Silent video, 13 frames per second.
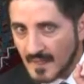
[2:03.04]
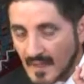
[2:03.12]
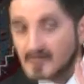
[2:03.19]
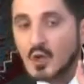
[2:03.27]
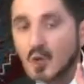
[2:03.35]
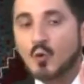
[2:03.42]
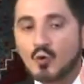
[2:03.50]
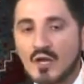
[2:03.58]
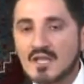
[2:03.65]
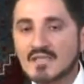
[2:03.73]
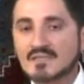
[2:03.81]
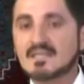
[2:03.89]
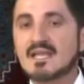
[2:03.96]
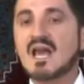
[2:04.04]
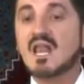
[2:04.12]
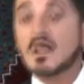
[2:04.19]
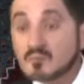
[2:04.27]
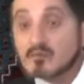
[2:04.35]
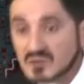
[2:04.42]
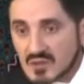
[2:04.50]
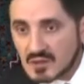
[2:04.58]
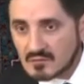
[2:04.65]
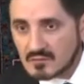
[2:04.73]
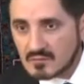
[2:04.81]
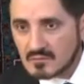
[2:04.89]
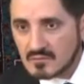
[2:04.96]
أن تقول للاحتلال
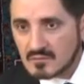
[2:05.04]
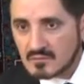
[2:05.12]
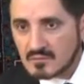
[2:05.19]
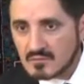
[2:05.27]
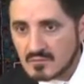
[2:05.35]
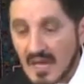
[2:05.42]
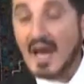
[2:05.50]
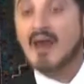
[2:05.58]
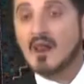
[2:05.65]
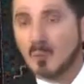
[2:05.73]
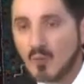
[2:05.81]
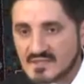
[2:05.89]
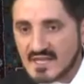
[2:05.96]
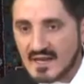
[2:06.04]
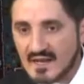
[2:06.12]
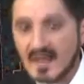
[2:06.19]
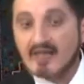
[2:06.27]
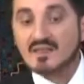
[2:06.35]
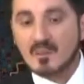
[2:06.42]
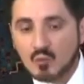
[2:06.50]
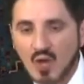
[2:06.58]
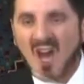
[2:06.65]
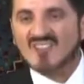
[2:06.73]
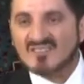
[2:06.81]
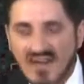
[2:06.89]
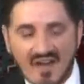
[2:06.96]
امضي أهلا وسهلا أنت
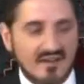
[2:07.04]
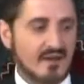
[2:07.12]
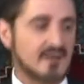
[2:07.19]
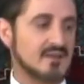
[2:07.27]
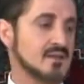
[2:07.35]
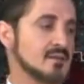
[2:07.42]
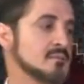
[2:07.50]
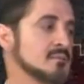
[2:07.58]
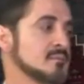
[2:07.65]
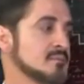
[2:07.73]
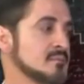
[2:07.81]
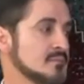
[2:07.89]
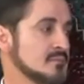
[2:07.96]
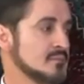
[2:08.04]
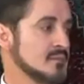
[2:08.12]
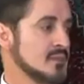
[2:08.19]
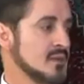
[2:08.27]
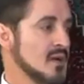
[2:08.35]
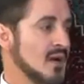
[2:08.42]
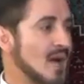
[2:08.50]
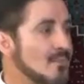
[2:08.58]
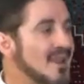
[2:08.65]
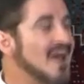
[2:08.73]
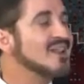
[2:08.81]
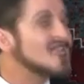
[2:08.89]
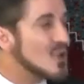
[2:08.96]
منحط أخلاقيا
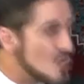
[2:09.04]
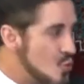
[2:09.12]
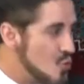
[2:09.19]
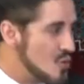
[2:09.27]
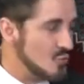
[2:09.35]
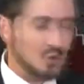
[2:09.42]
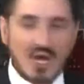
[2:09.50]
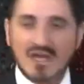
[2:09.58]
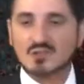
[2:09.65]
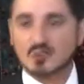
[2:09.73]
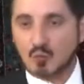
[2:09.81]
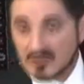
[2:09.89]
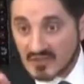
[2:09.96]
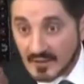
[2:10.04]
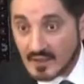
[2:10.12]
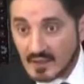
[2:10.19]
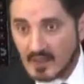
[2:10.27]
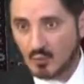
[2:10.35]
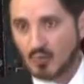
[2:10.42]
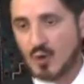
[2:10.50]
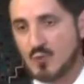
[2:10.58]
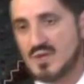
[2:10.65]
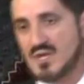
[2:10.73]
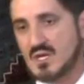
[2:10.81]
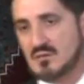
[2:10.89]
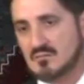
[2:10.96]
قبل أن تكون منحط وطنيا
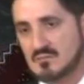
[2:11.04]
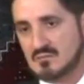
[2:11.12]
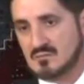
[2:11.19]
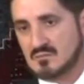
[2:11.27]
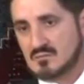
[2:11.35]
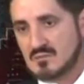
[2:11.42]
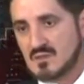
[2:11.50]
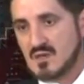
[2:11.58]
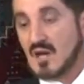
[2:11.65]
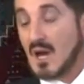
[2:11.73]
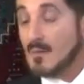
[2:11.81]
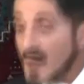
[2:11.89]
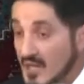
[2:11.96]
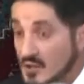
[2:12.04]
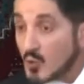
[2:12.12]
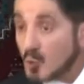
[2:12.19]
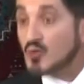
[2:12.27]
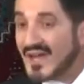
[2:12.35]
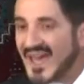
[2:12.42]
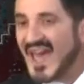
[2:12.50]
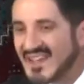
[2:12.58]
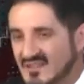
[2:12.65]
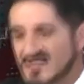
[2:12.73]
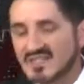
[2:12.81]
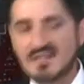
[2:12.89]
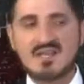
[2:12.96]
وقوميا قبل أن تكون
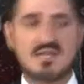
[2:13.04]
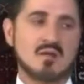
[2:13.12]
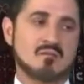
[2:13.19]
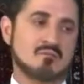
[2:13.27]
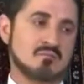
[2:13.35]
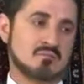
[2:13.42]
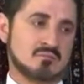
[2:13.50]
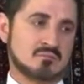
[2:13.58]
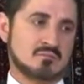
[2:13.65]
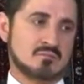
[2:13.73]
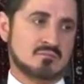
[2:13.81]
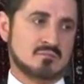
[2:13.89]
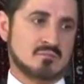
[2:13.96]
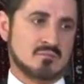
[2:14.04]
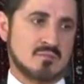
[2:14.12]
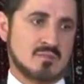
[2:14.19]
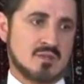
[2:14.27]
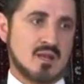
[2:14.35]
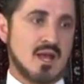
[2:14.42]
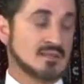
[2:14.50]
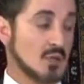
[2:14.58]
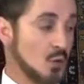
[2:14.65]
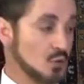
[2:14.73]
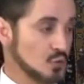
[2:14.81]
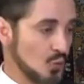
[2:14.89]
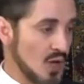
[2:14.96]
خائن دينيا لا
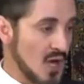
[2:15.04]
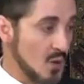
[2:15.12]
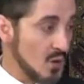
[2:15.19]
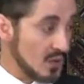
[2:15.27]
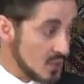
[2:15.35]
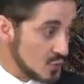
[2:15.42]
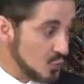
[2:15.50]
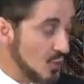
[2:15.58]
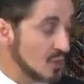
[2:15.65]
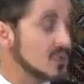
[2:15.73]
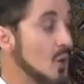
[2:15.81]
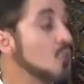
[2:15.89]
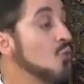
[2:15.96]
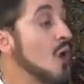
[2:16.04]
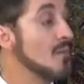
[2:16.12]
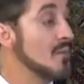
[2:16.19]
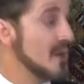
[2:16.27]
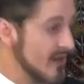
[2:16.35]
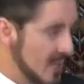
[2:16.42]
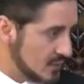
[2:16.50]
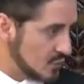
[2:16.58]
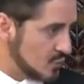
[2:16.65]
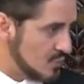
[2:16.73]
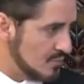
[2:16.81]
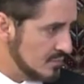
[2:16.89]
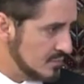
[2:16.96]
تخونوا الله والرسول وتخونوا
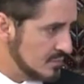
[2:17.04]
أماناتكم